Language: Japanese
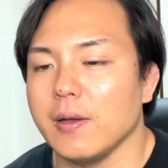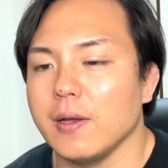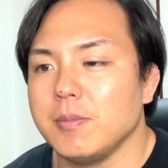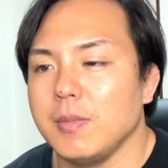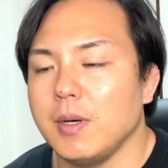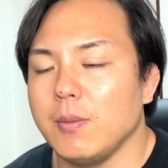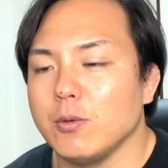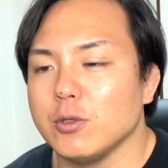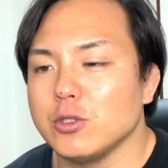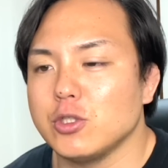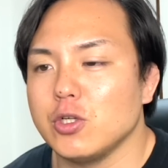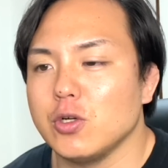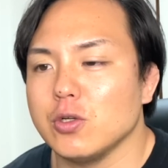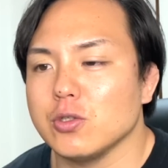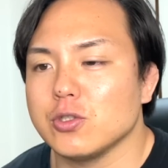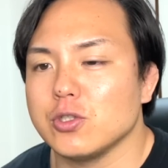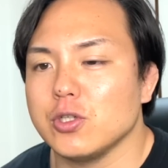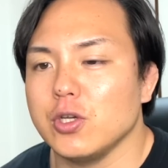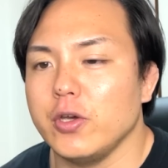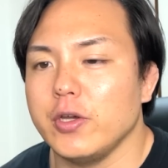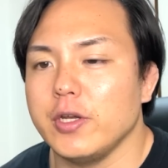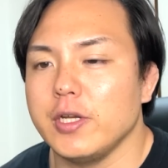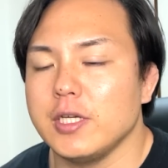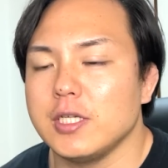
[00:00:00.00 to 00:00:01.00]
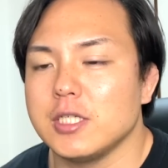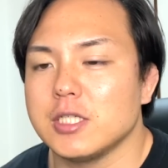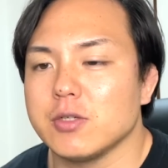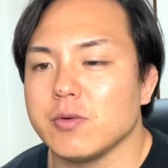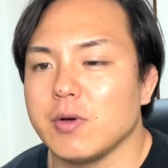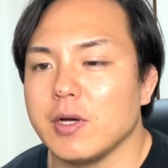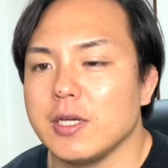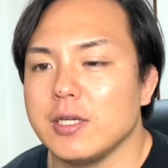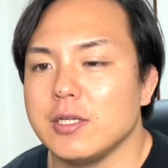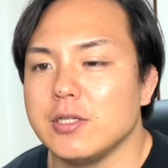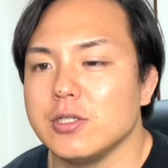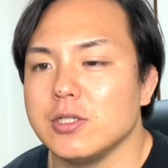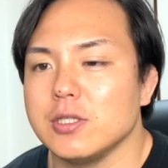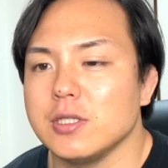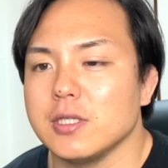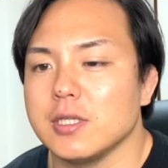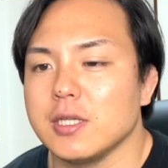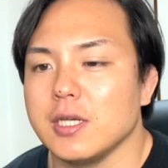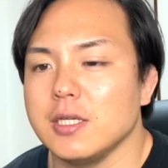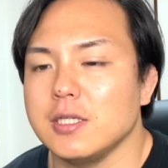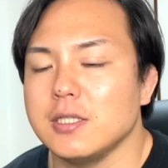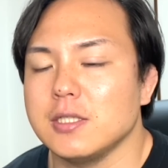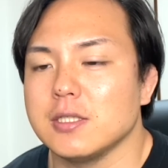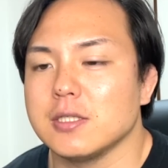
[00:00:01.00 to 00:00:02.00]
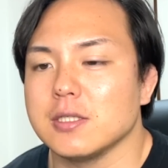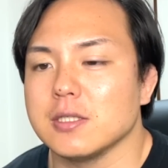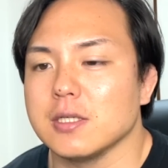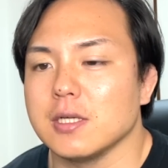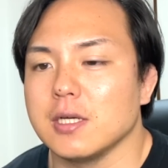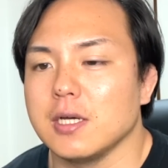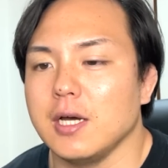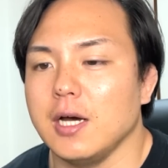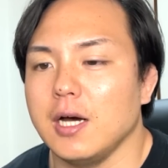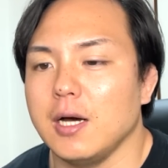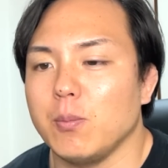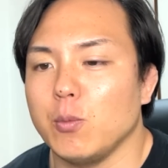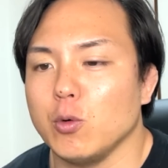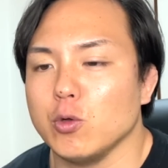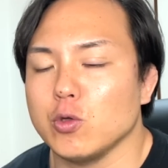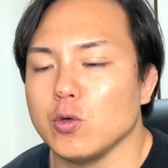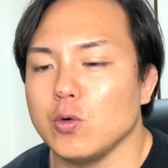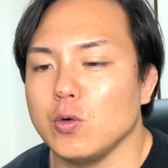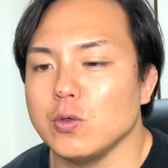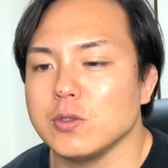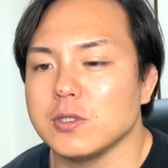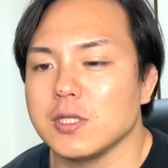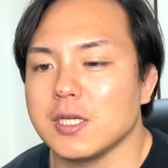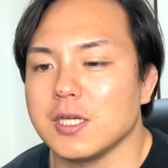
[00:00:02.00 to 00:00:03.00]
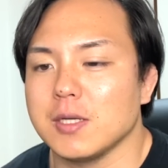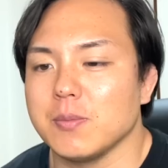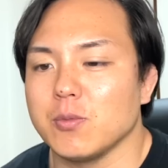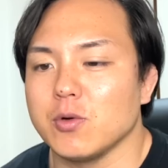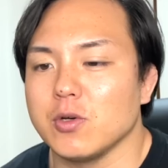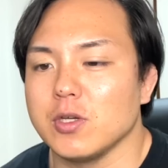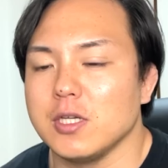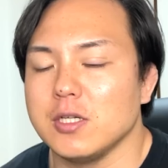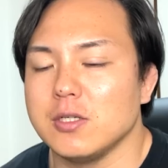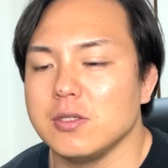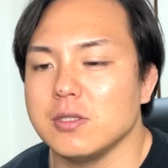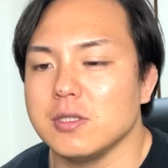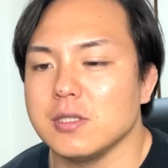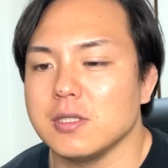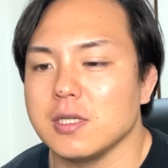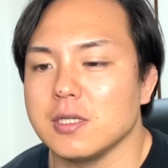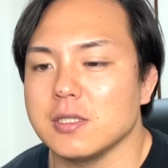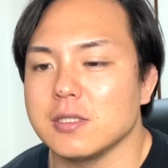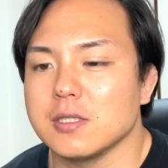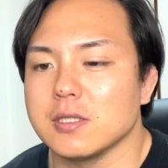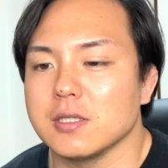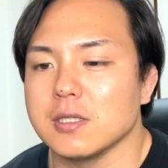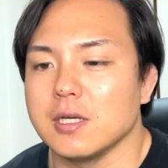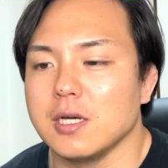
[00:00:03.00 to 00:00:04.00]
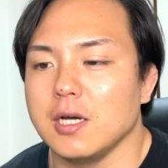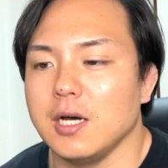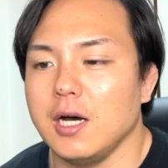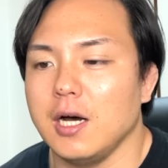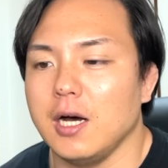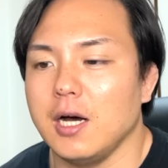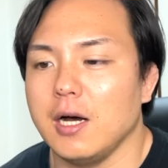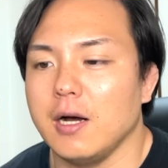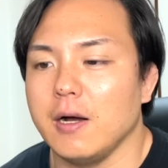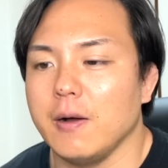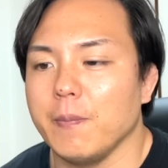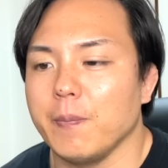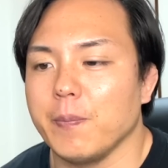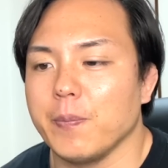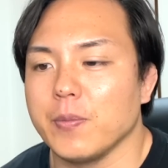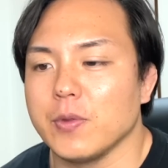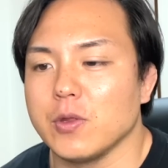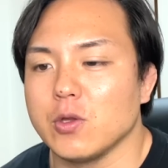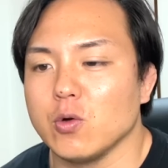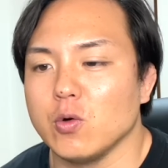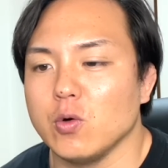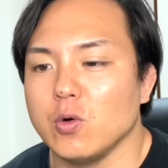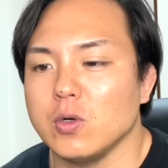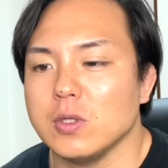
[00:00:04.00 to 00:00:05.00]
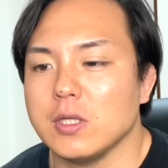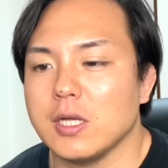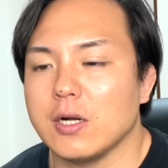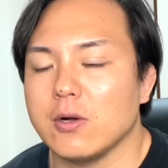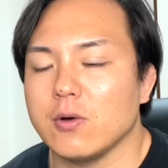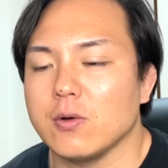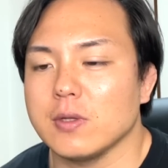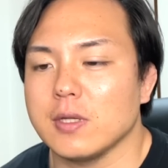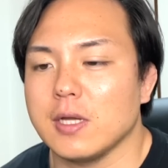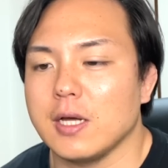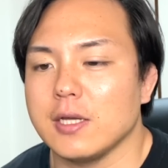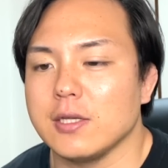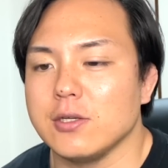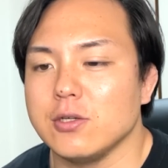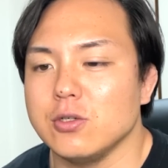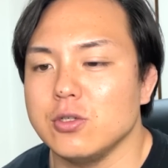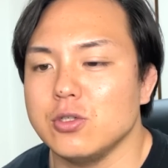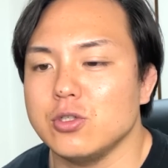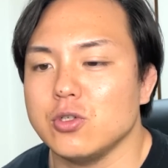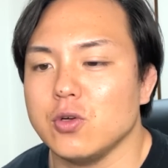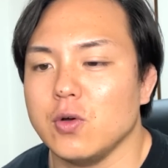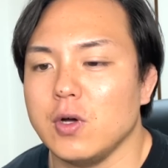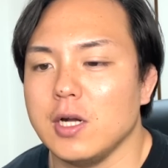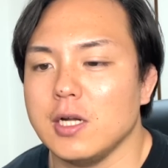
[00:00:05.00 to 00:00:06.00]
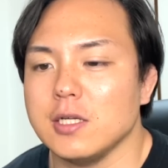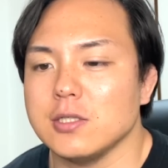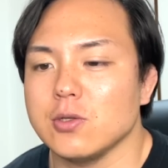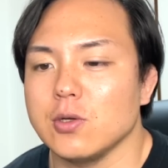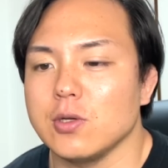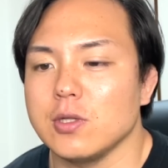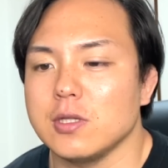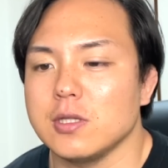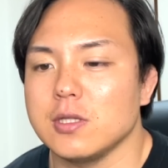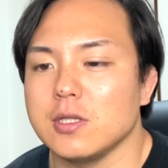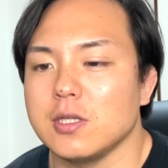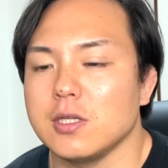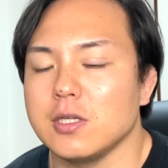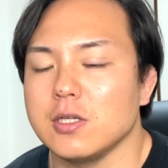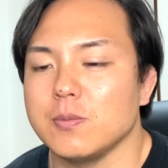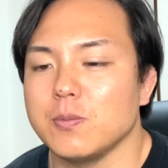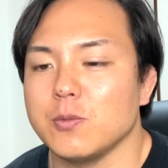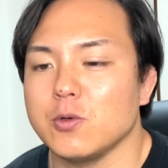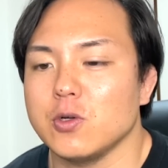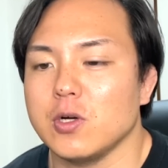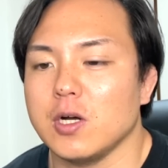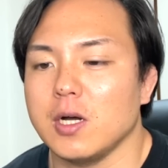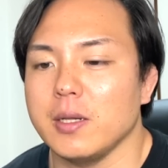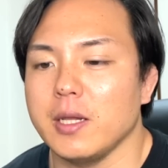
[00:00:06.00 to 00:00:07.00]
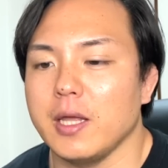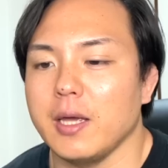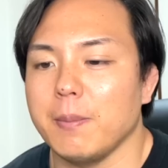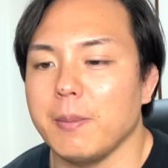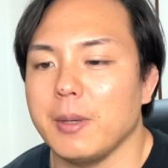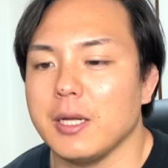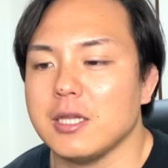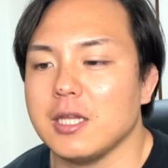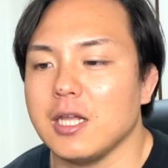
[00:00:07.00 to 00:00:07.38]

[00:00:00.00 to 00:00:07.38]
まあ、もちろん強い力士はいるんですが元大関もいるんですがどうだろうな優勝争いっていうものがね